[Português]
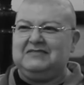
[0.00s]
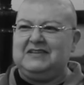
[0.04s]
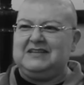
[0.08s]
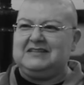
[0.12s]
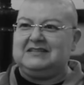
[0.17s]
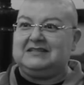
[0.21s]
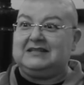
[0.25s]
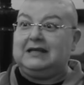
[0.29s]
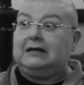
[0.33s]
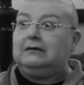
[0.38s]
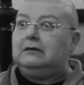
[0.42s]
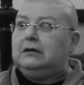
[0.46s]

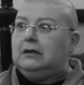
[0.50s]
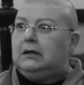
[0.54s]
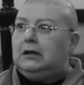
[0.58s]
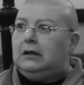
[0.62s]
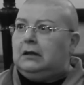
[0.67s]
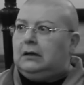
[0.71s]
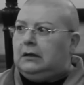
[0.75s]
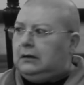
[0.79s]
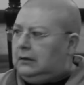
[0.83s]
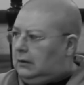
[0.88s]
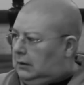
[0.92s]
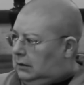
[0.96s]
venceu.
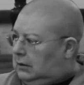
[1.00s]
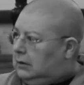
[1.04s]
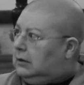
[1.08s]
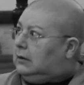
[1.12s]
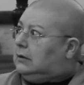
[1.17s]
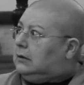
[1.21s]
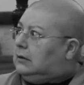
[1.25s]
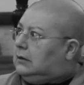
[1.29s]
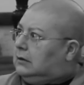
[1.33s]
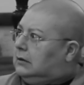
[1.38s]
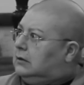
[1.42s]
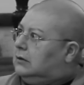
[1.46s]

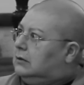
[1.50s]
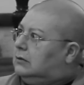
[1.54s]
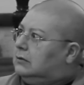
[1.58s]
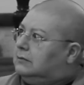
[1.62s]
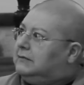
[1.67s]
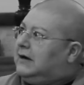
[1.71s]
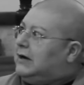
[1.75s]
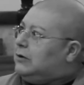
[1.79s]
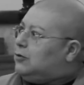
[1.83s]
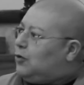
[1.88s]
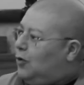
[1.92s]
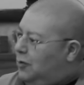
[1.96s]
E digo,
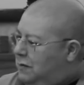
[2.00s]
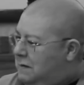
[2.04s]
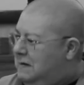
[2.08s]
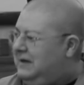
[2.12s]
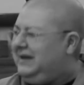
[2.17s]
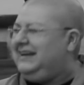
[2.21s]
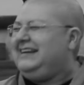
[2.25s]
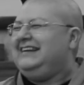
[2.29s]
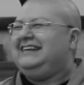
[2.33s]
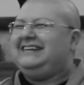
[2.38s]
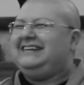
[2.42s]
vão comer.